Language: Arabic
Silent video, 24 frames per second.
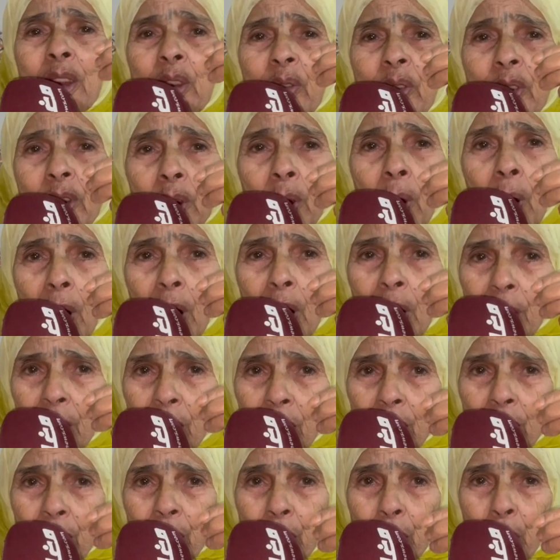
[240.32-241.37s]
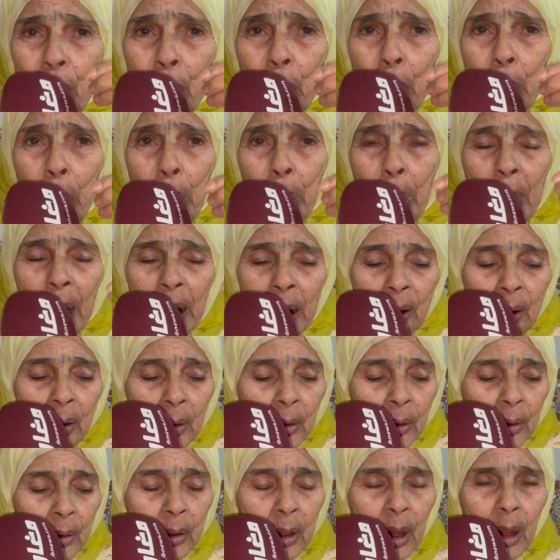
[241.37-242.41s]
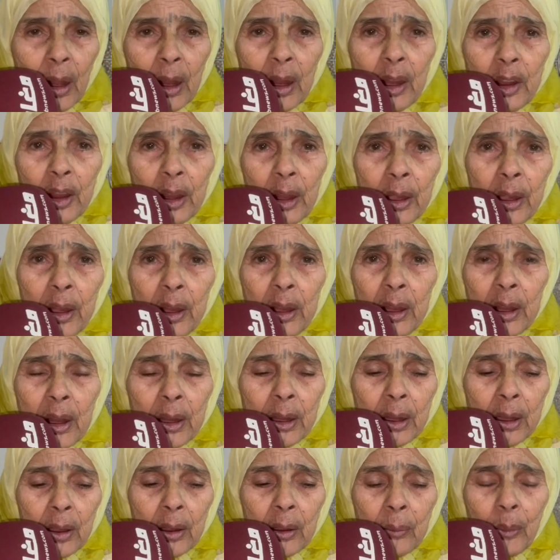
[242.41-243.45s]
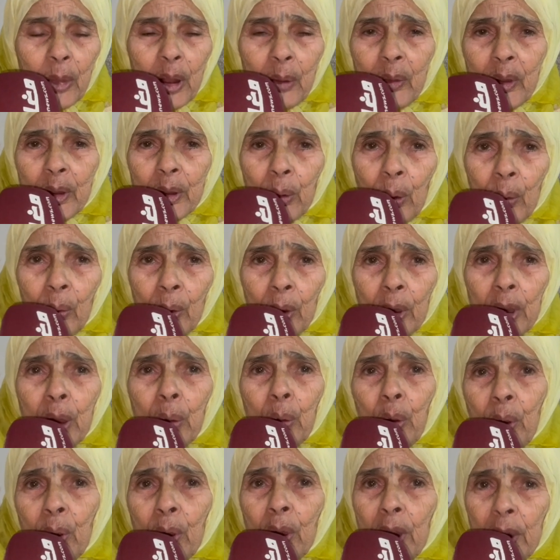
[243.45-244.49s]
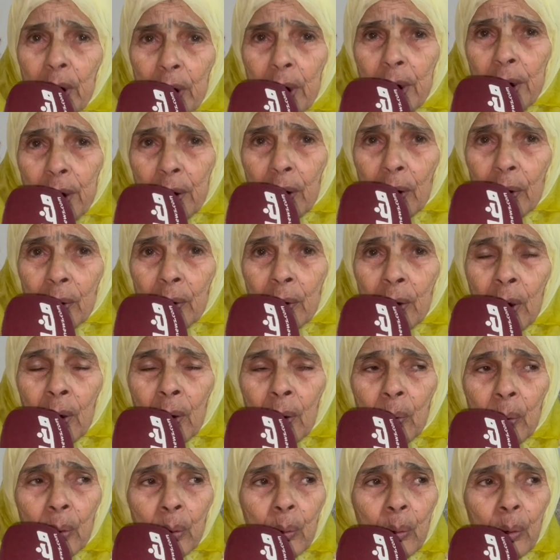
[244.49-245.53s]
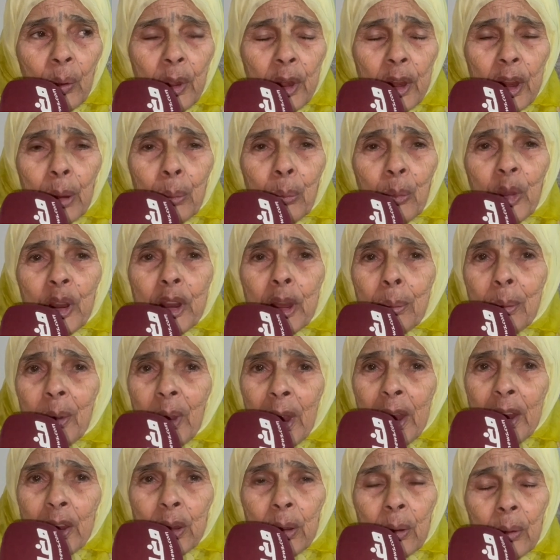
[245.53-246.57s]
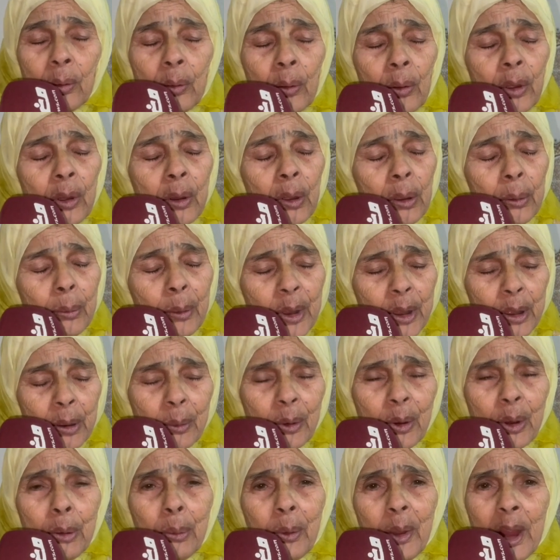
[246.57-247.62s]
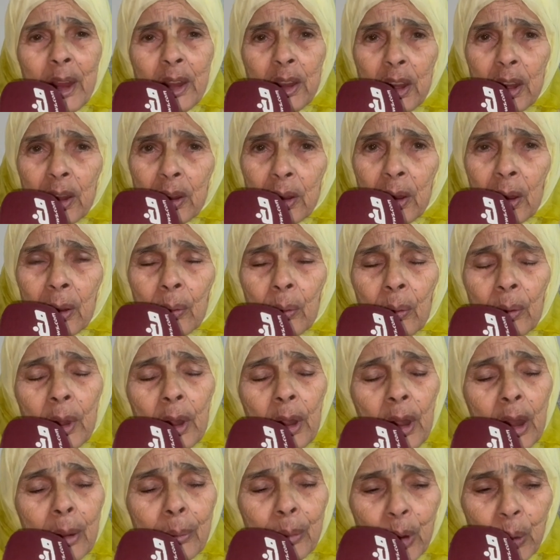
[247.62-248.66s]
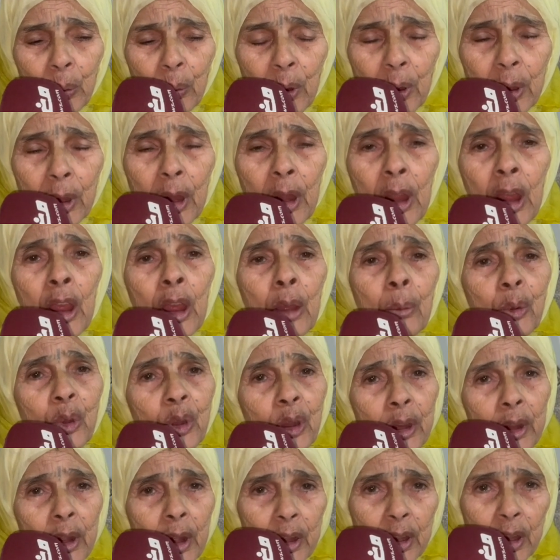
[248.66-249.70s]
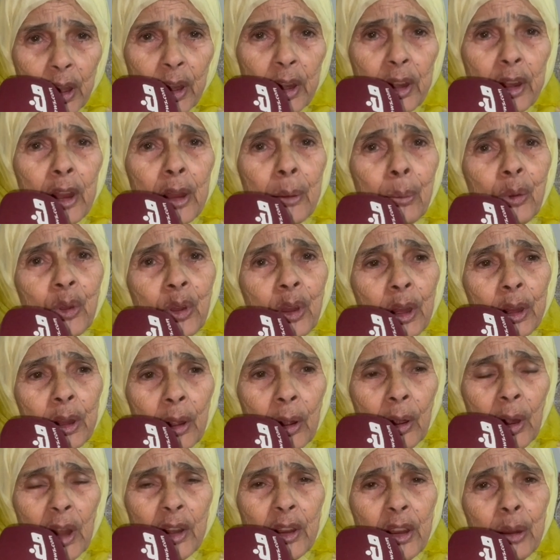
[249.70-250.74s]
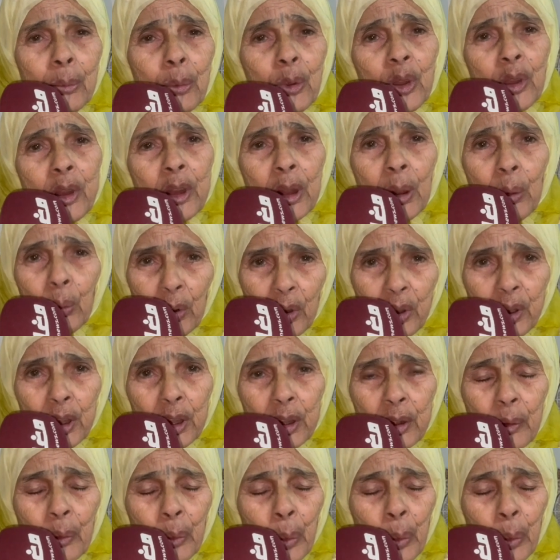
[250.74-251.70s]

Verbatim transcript: في الدار دقيت عليه هذيك المرة ندق عليه وحل عليا ويقول لي امك بقيتي نقول له باش بك بقيتي حتى يقول لي الحمد لله بوس لي رجليا يبوس لي راسي يبوس لي كل شيء